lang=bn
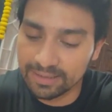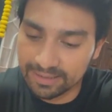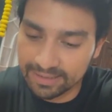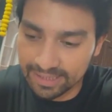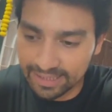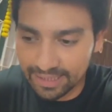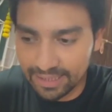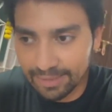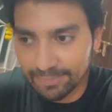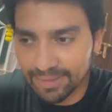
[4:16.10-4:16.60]

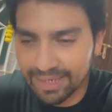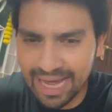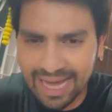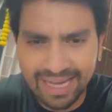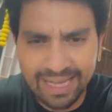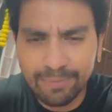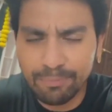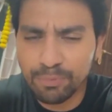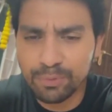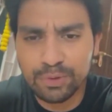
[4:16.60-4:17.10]
সেকেন্ড মানে
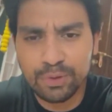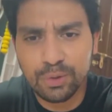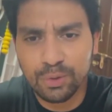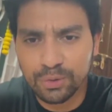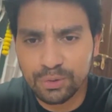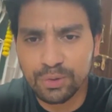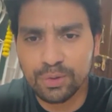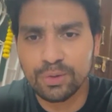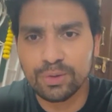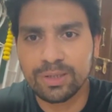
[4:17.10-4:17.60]
আগে পুজো
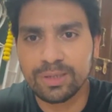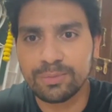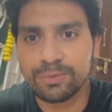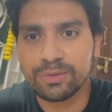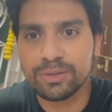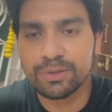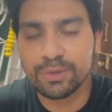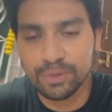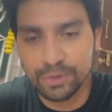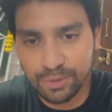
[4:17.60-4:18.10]
হতো লক্ষ্মী
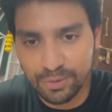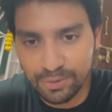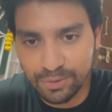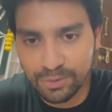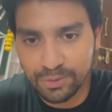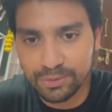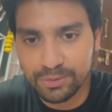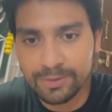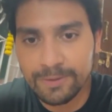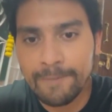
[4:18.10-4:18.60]
পুজো ছোটো
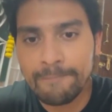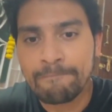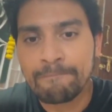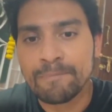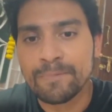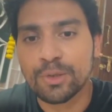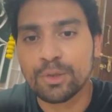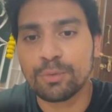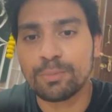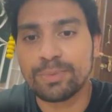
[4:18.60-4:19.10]
করে হতো
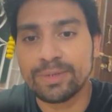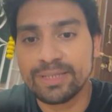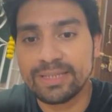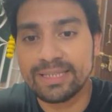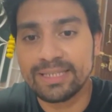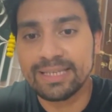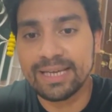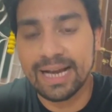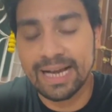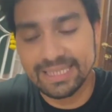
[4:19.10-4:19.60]
তো
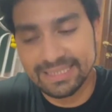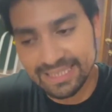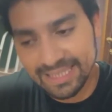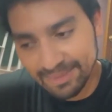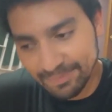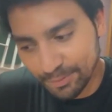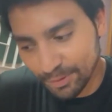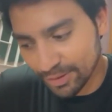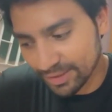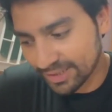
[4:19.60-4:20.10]
প্রীতি
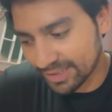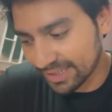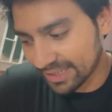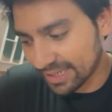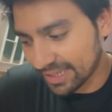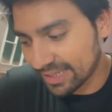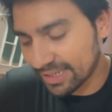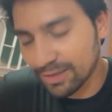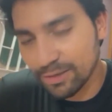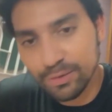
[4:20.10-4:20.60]
আসার পর
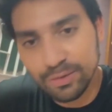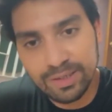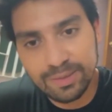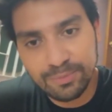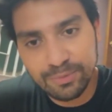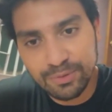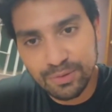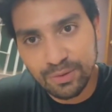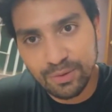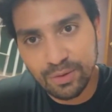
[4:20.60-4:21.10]
থেকেই লক্ষ্মী
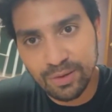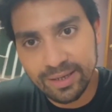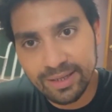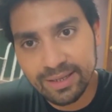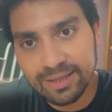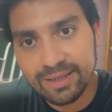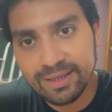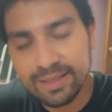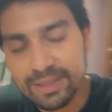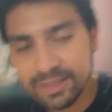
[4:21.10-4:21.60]
পুজো করে
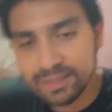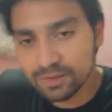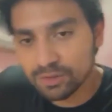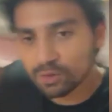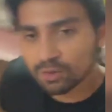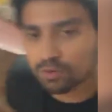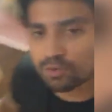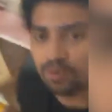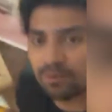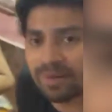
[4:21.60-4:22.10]

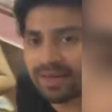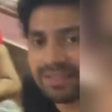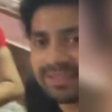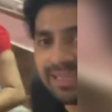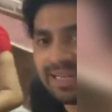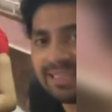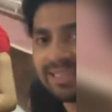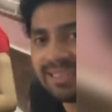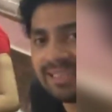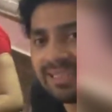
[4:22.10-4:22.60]
তো খুব
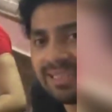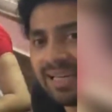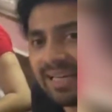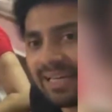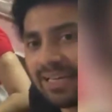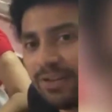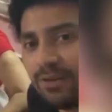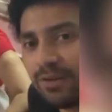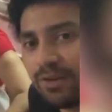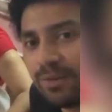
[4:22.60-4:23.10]
এক্সাইটেড
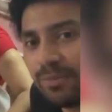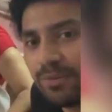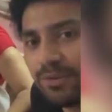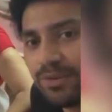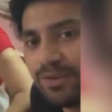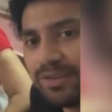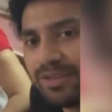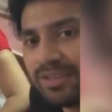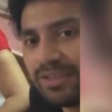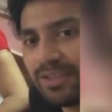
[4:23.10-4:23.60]
থাকে লক্ষ্মী
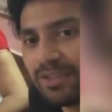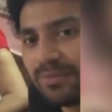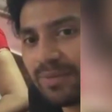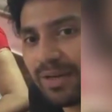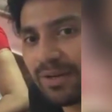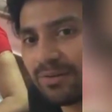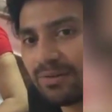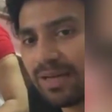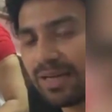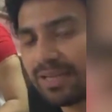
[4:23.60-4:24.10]
পুজো নিয়ে যেরকম এখন